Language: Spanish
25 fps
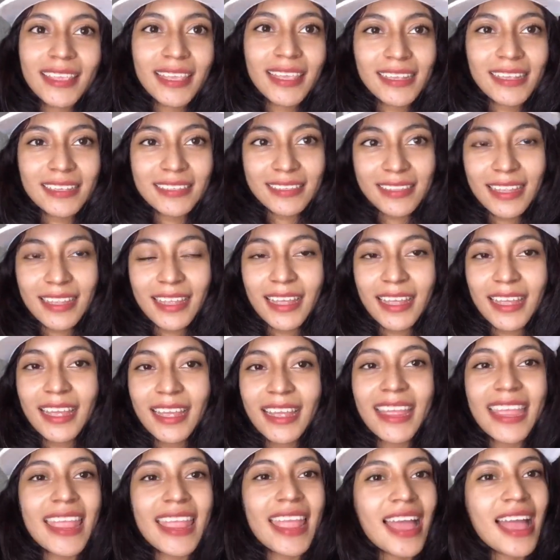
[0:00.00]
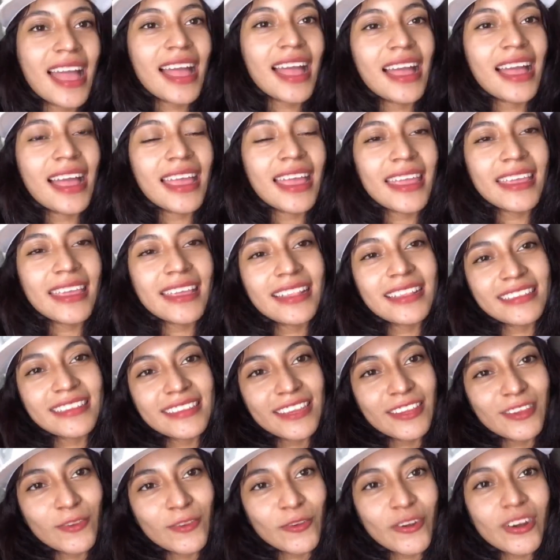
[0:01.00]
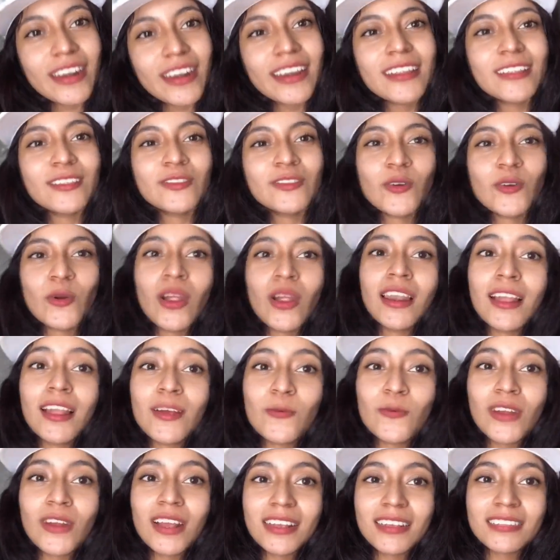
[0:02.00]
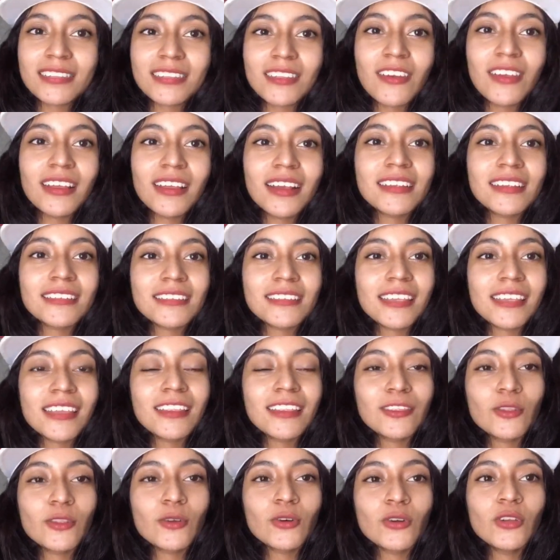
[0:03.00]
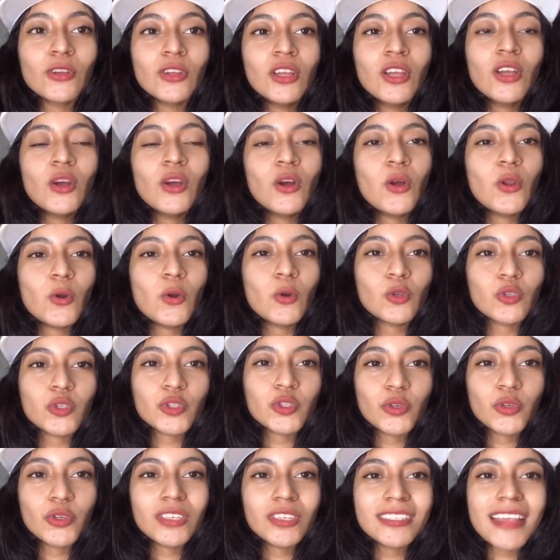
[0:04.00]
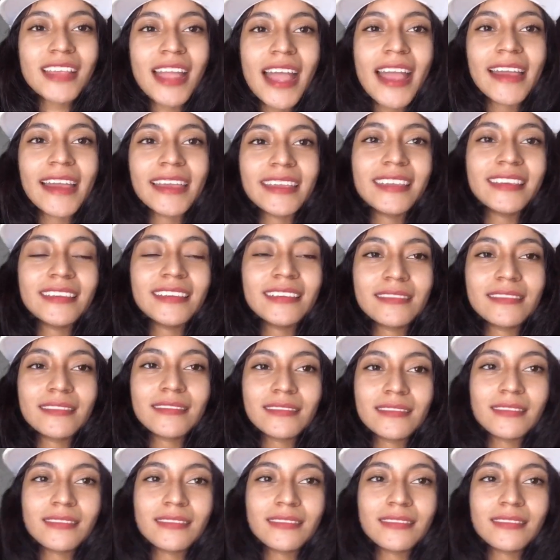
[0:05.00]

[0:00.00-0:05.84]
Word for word: Que hasta el Señor le entró a la cura que estaban haciendo los Toys ahí.